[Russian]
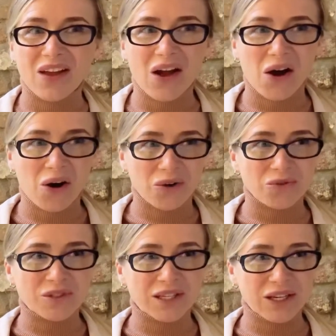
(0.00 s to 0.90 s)

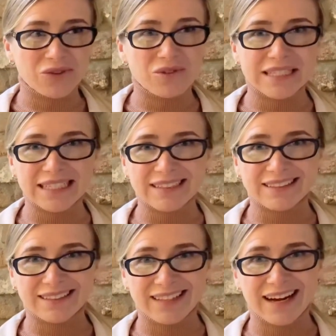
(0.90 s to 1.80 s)
Русские люди
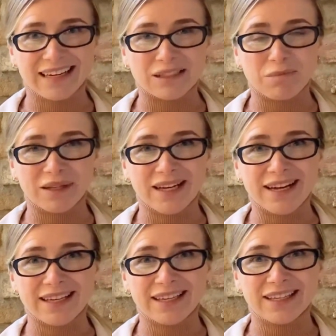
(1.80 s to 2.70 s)
дарят
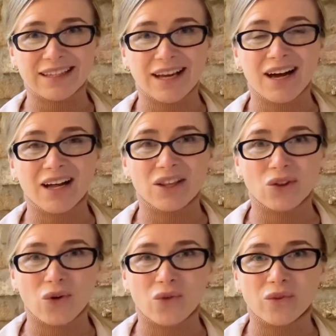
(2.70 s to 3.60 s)
подарки на
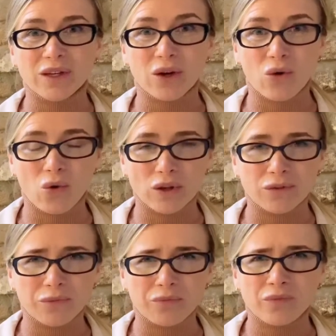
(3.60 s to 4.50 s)
Новый год –
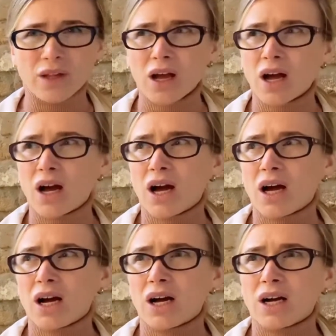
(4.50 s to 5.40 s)

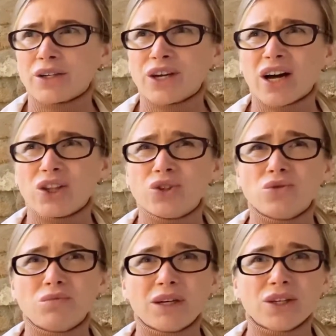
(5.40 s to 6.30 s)
а, я
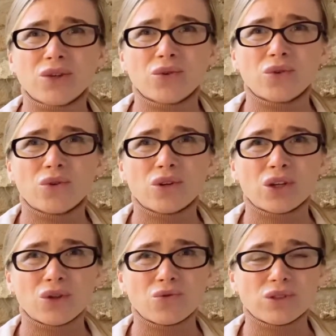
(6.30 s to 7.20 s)
думаю,
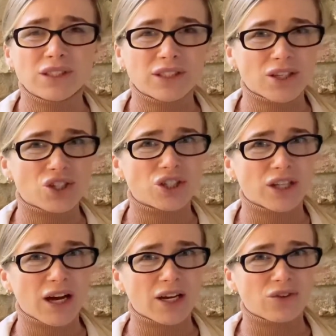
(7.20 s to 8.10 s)
люди
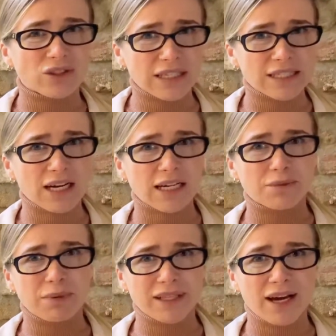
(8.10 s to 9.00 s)
начинают искать
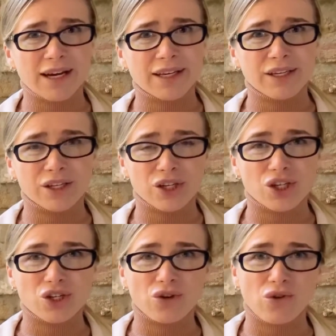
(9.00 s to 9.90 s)
подарки
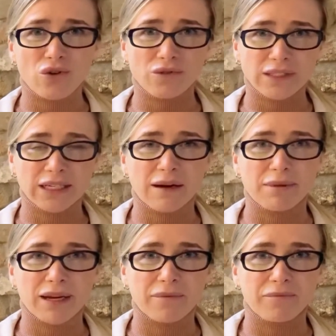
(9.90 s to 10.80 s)
еще в
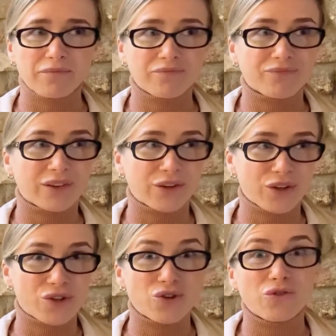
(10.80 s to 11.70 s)
декабре,
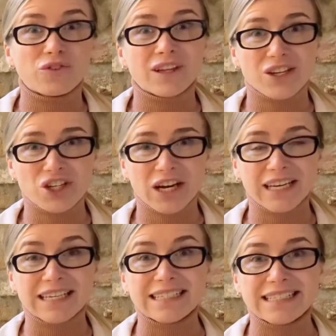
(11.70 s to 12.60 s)
еще в
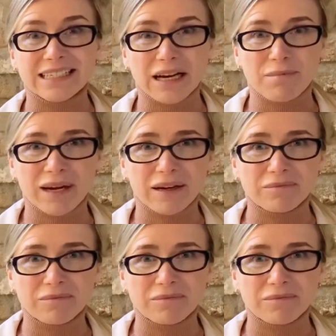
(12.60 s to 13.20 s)
начале декабря.